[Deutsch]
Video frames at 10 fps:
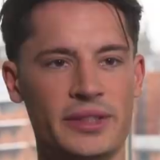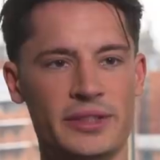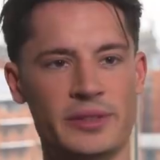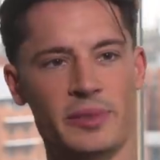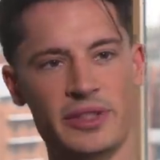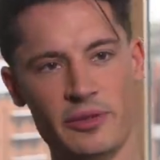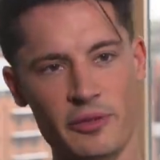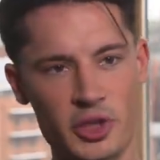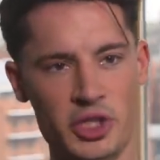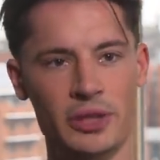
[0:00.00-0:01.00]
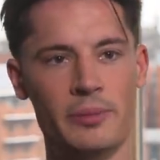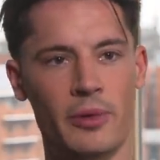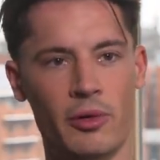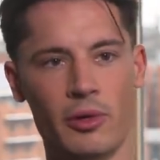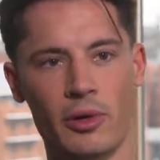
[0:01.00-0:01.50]
ist, ein bisschen verschieben
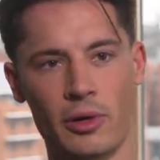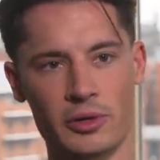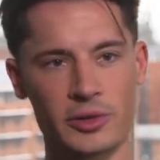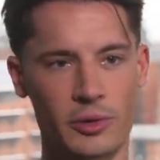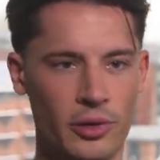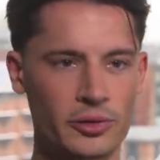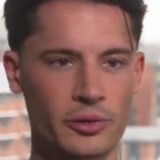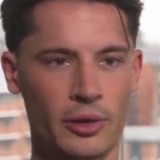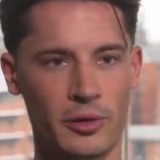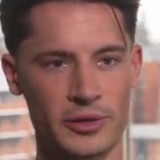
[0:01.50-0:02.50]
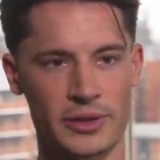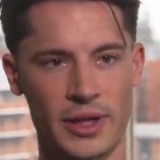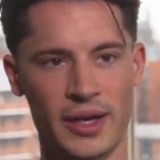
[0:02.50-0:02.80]
auch aus der Ordnung raus.